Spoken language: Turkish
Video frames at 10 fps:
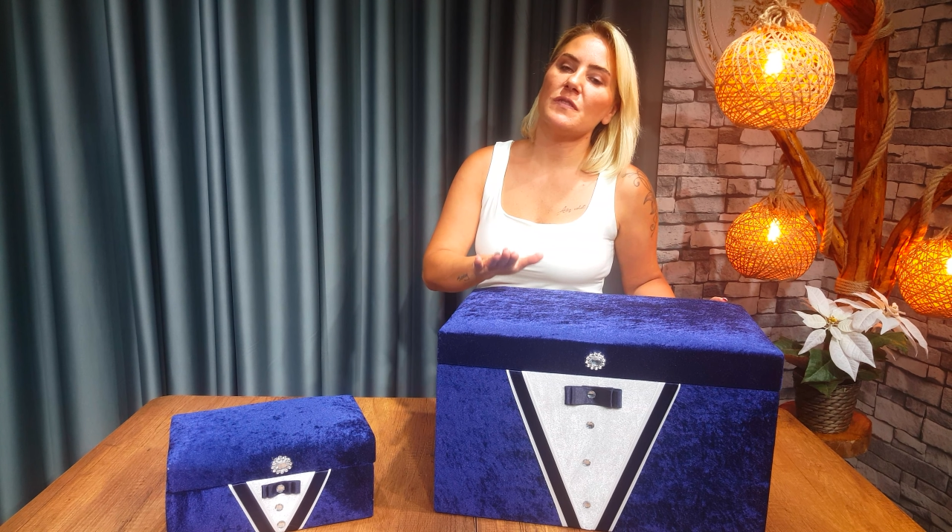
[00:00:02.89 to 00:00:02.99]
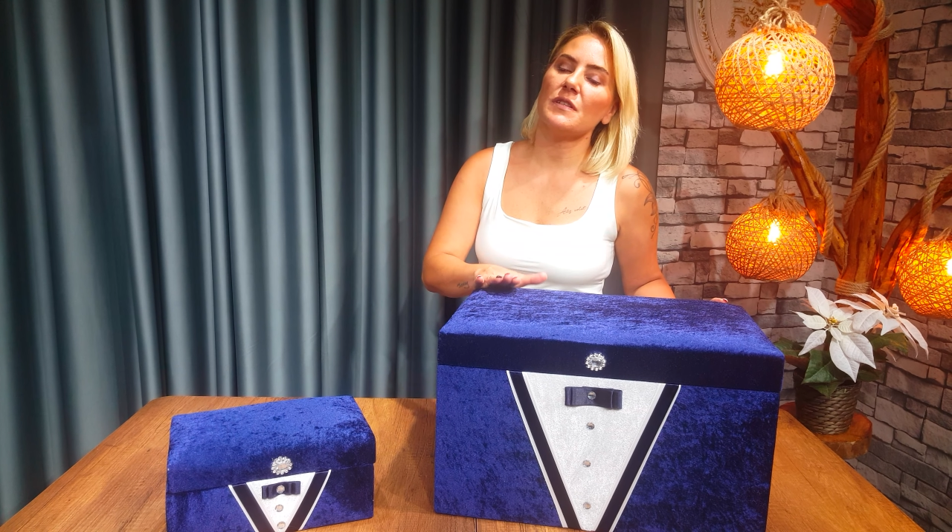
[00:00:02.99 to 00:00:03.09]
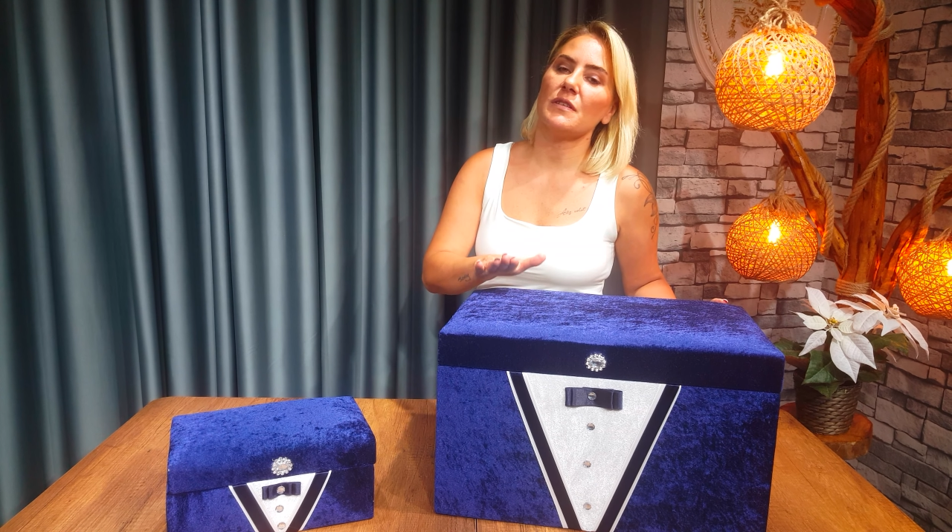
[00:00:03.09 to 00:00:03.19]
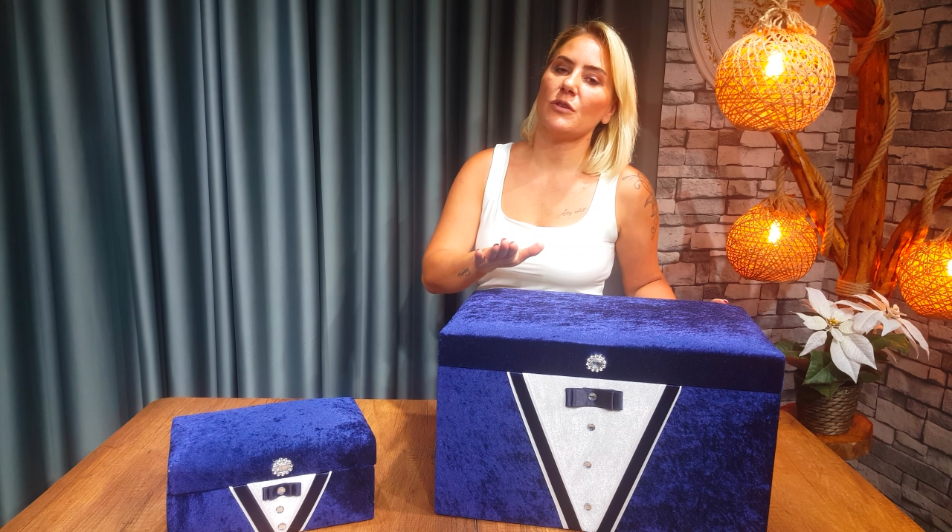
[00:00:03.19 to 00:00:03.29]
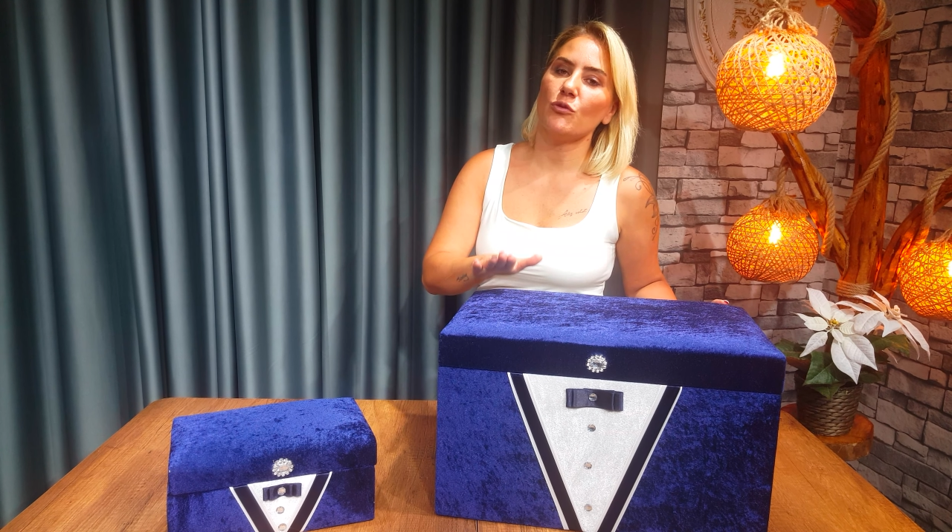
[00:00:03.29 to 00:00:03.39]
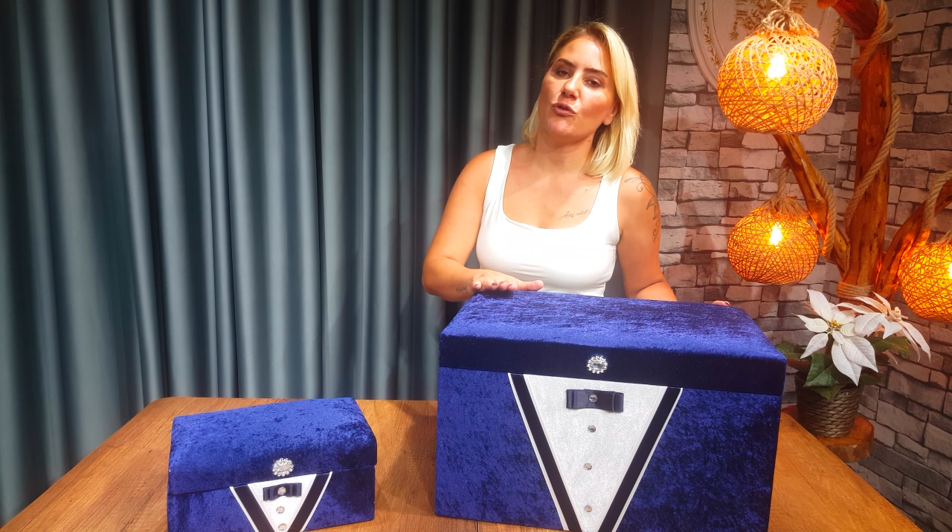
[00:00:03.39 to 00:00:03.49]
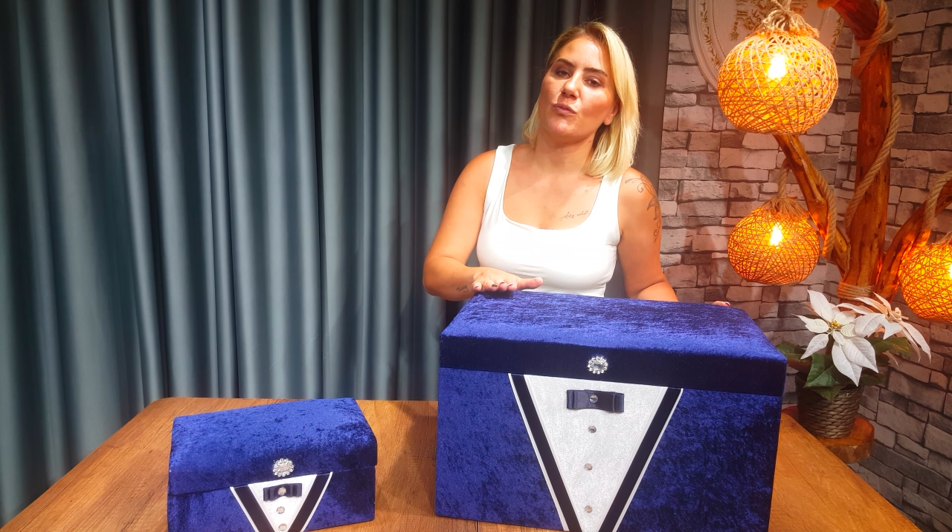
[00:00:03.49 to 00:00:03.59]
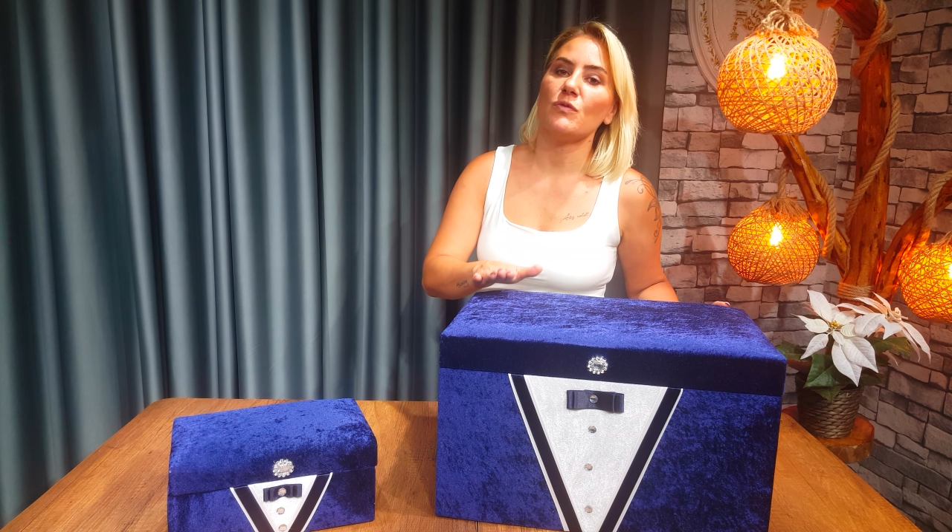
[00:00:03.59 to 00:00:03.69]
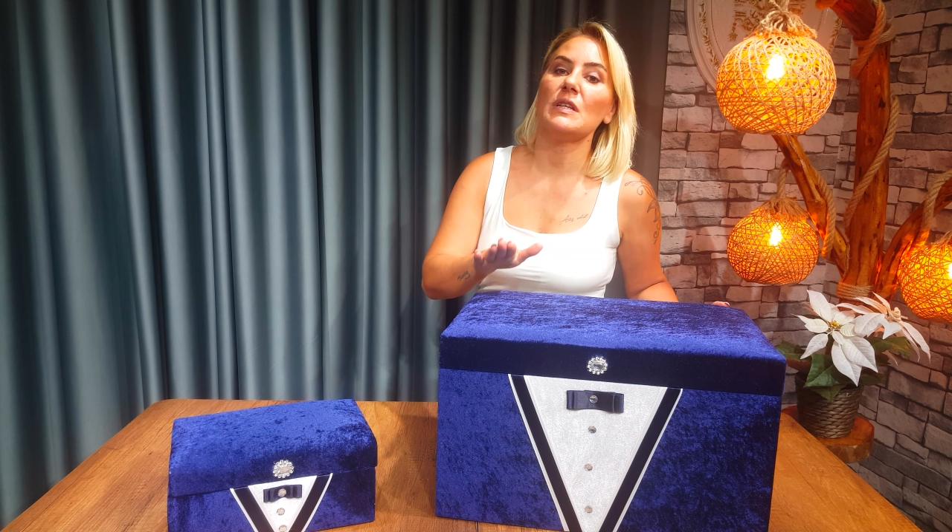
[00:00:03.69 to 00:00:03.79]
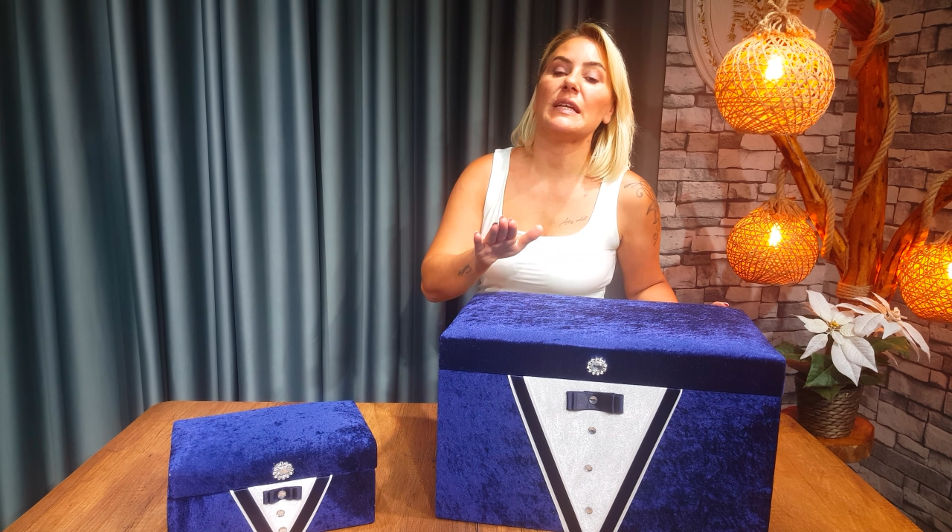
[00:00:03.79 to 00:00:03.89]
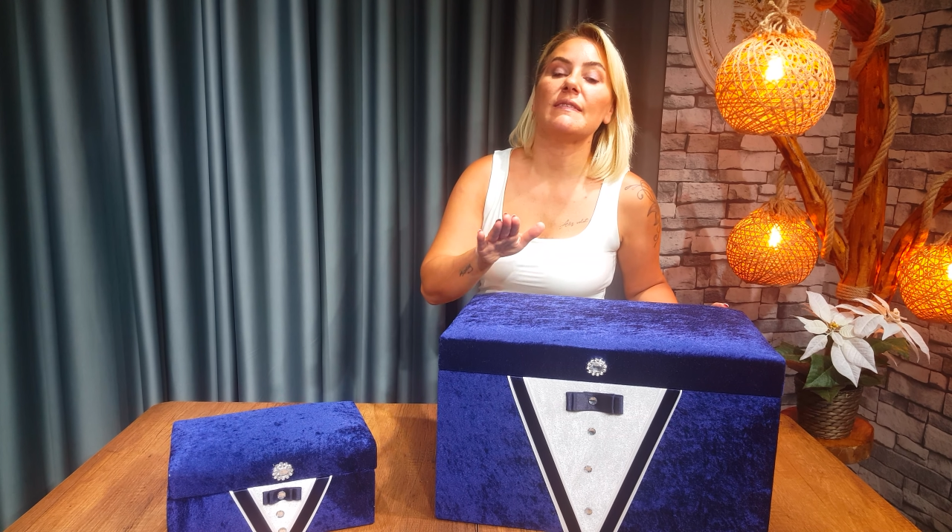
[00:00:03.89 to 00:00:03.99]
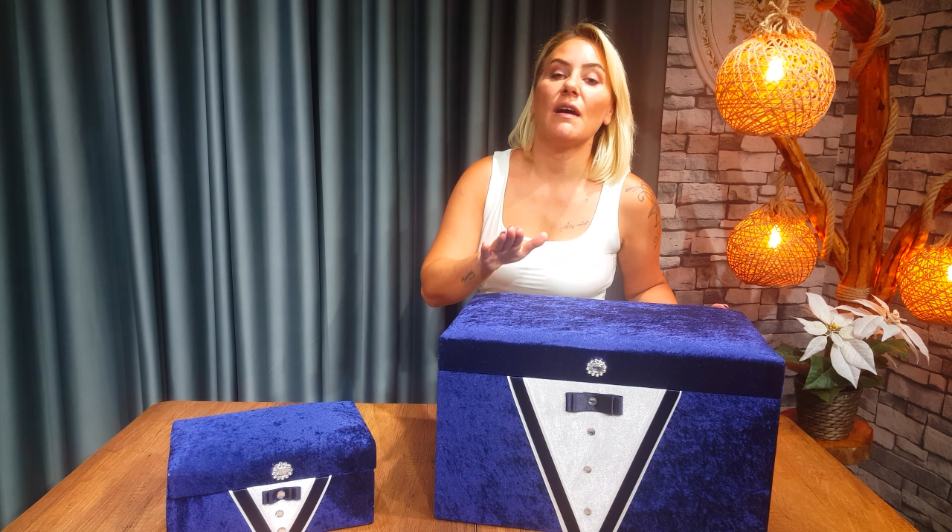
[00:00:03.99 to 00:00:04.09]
Sıradaki ürünümüz yine